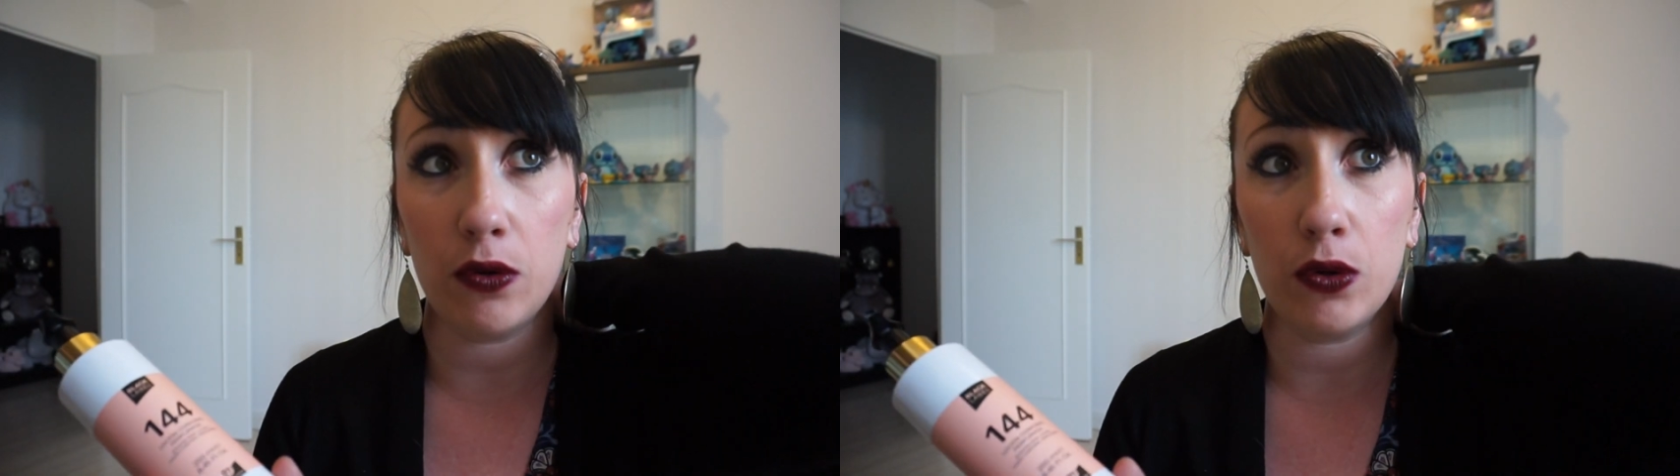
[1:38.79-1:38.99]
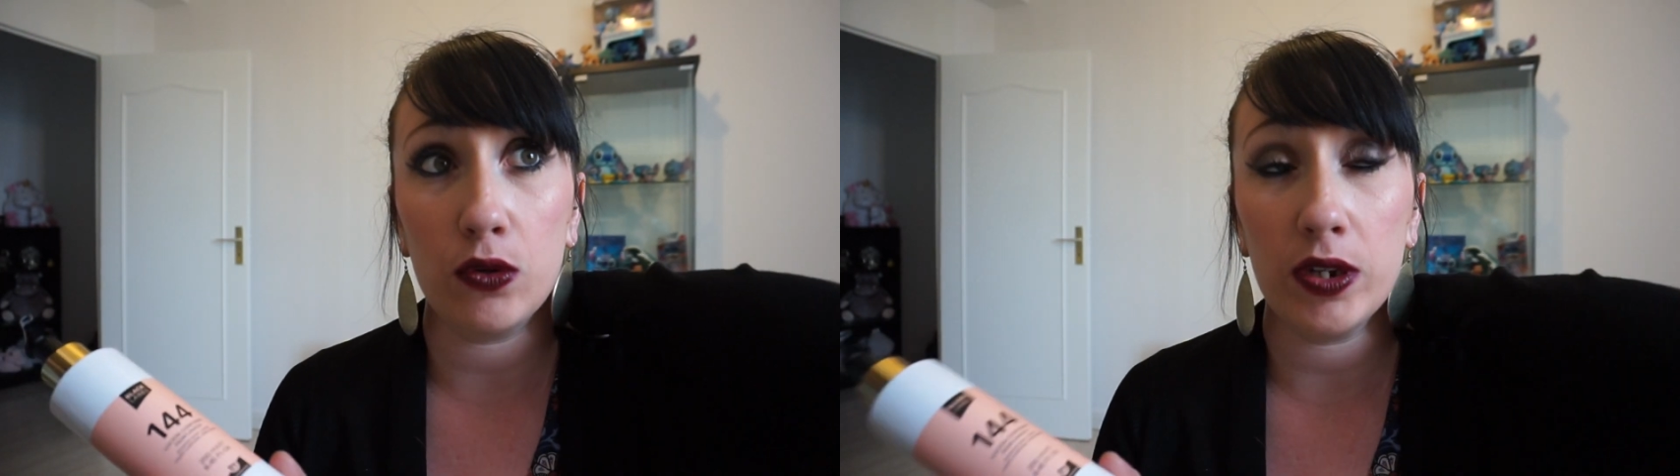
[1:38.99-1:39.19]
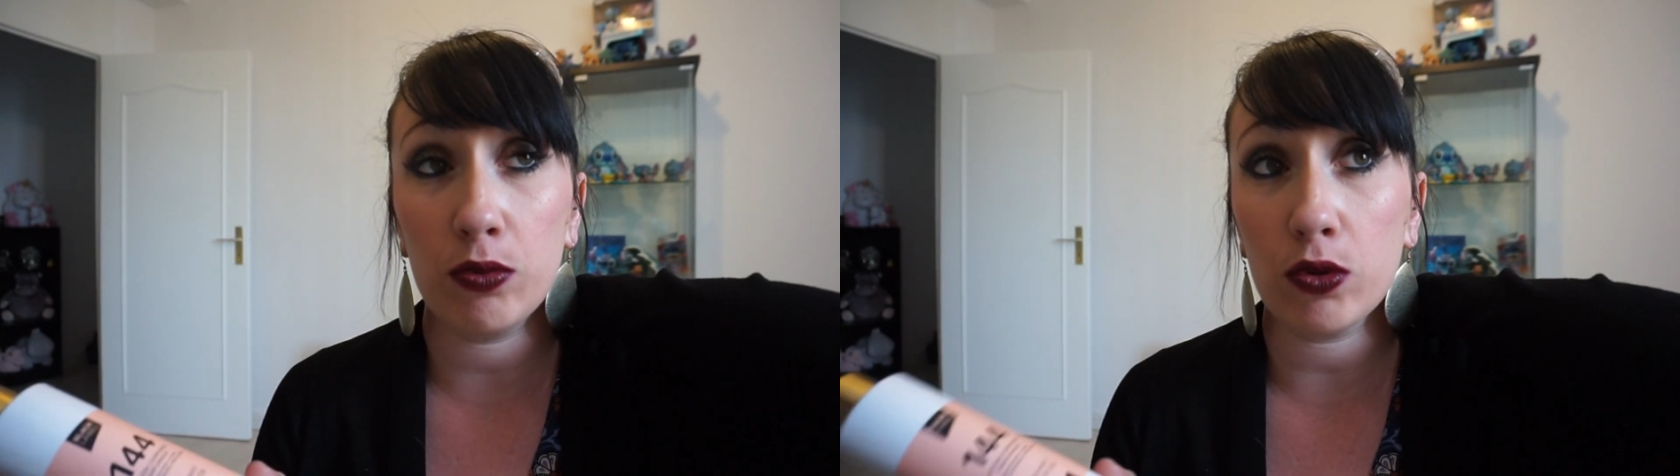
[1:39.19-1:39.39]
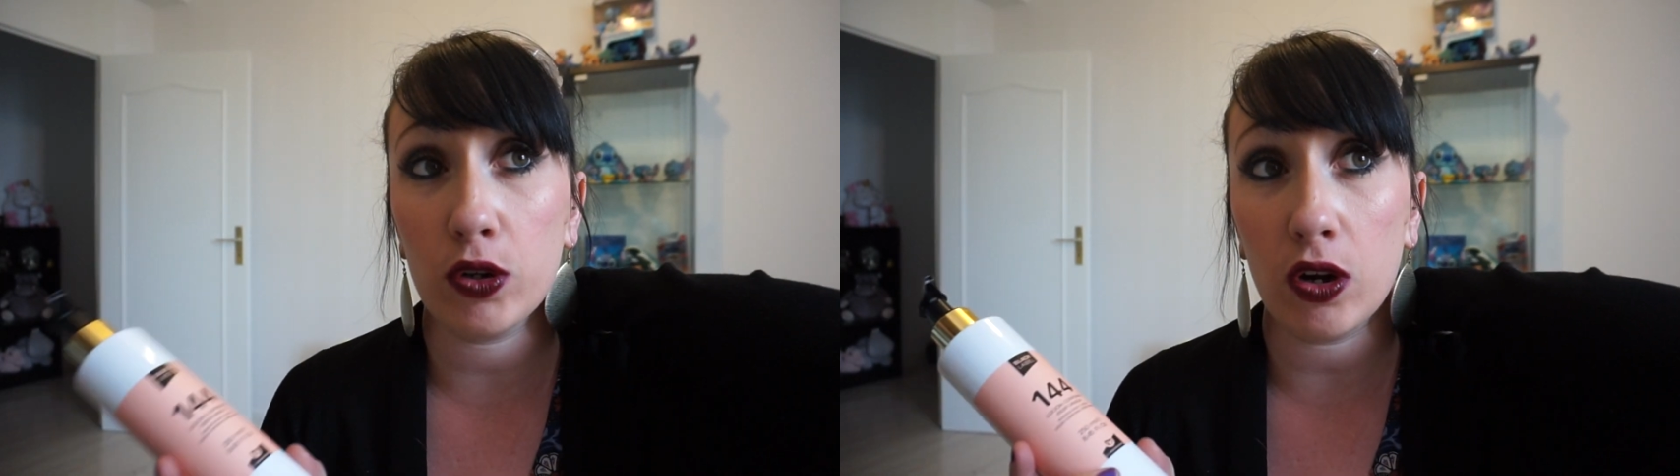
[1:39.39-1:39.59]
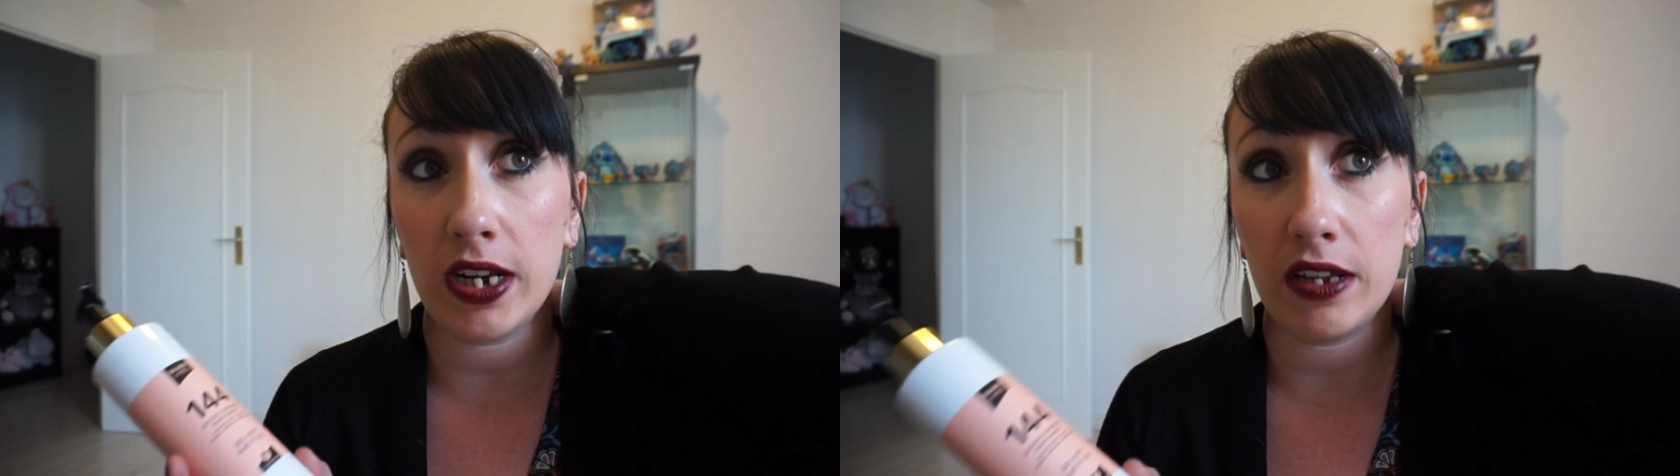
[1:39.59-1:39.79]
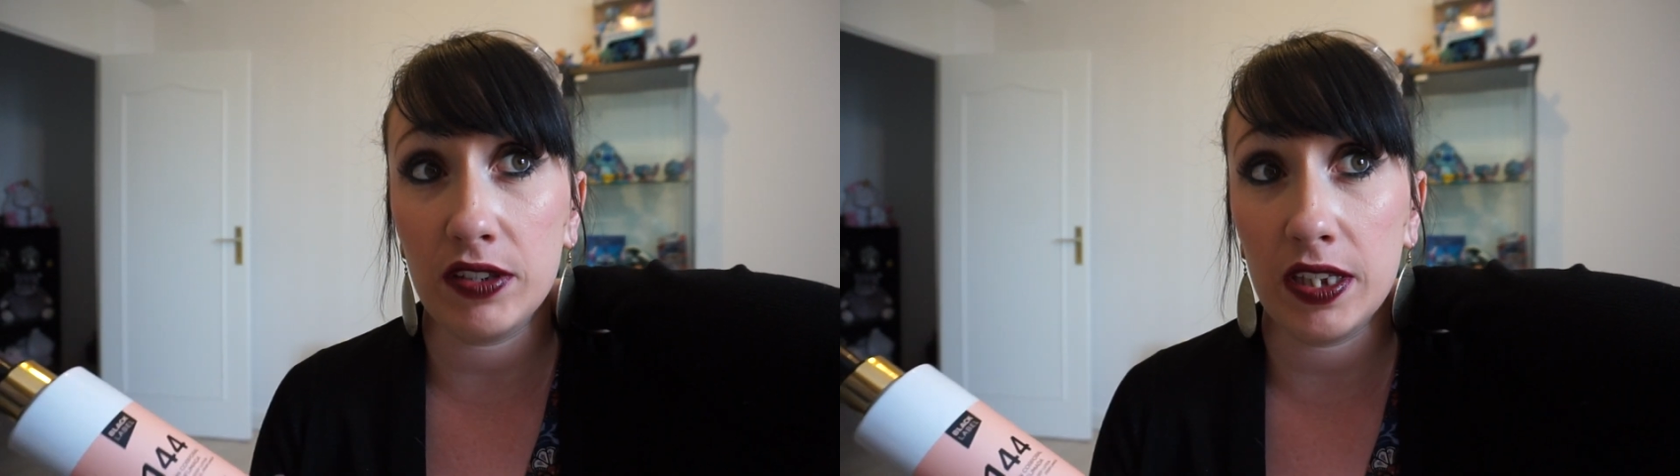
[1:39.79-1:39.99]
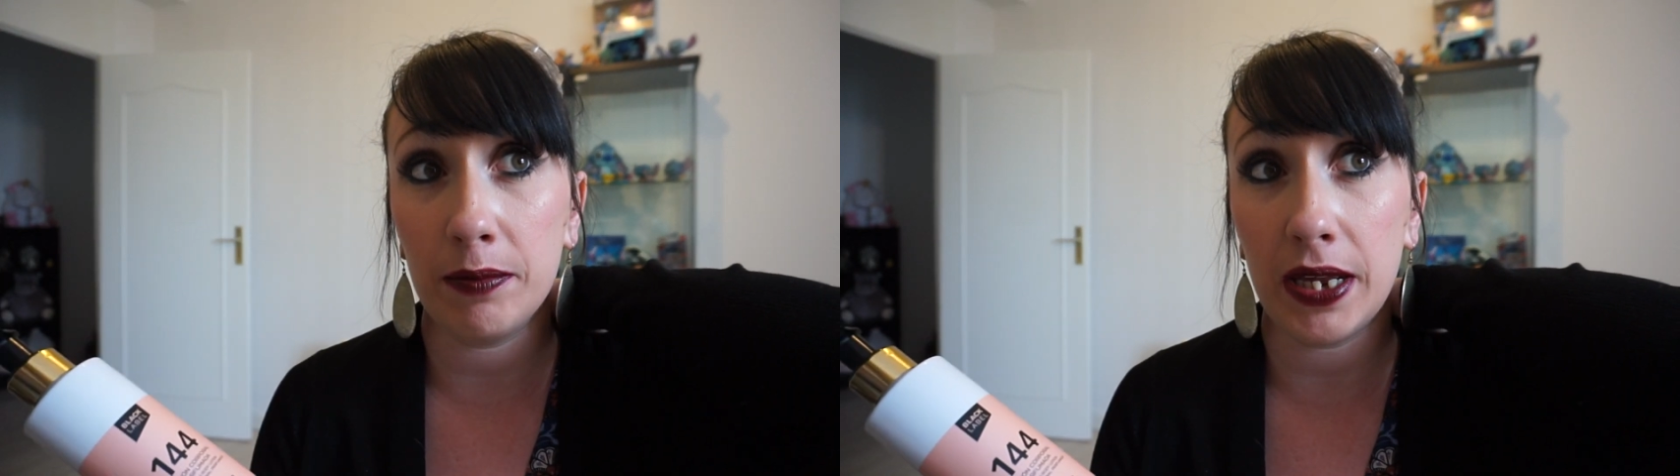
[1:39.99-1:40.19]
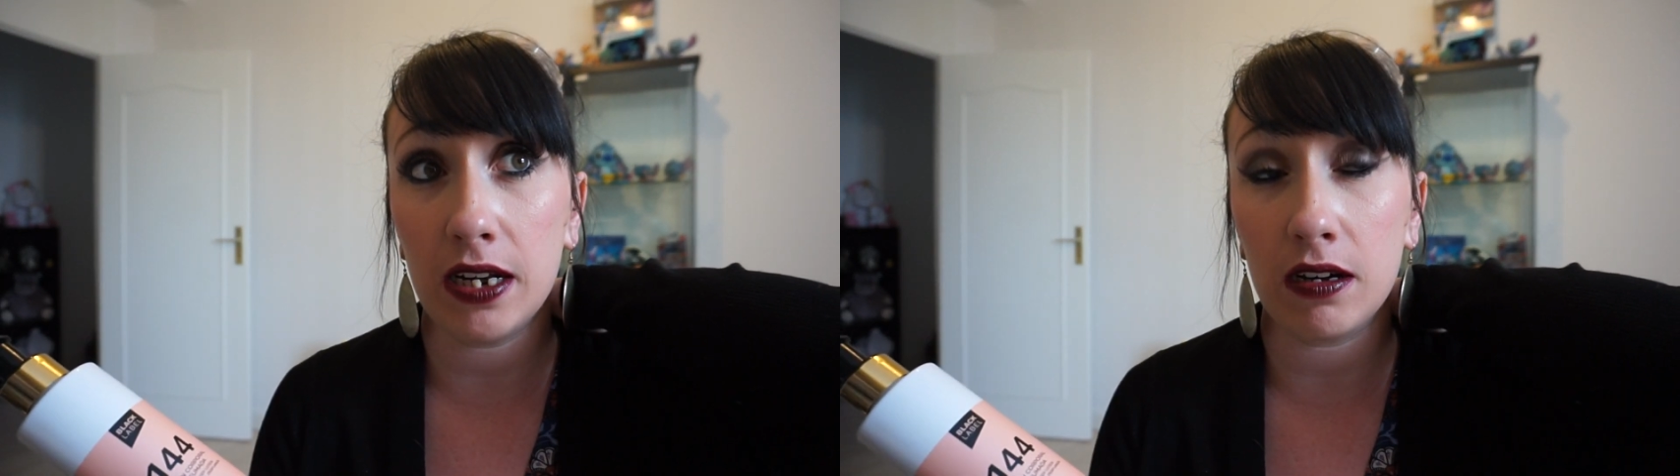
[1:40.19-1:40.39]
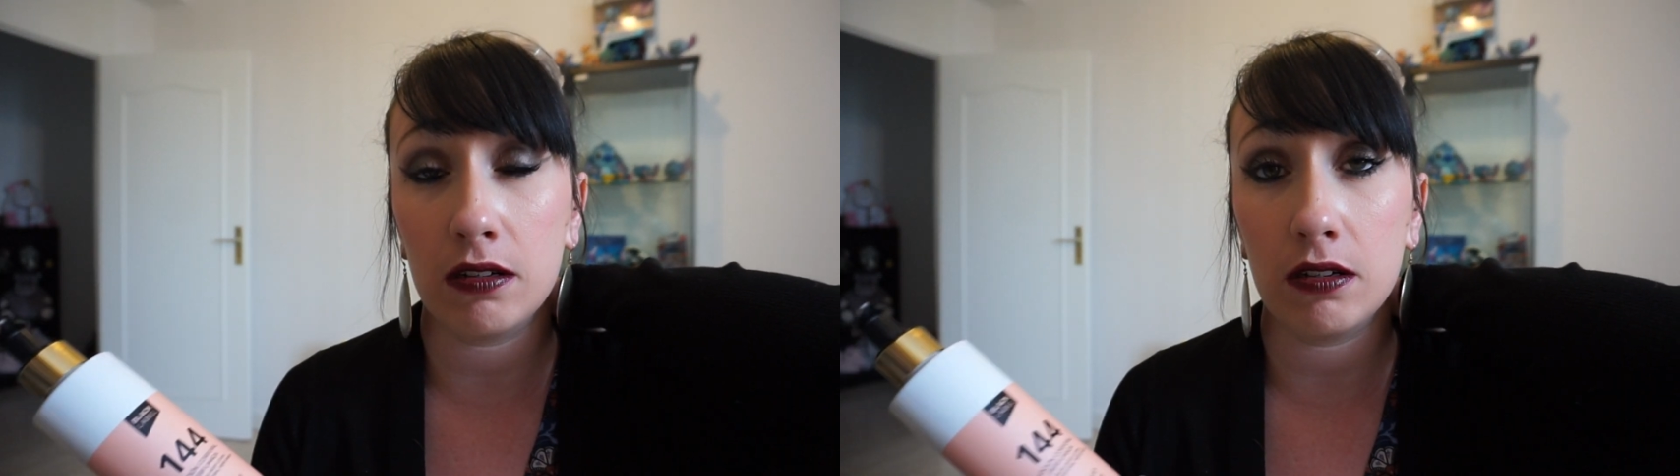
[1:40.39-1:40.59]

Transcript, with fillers: le lait pour le corps La vie est belle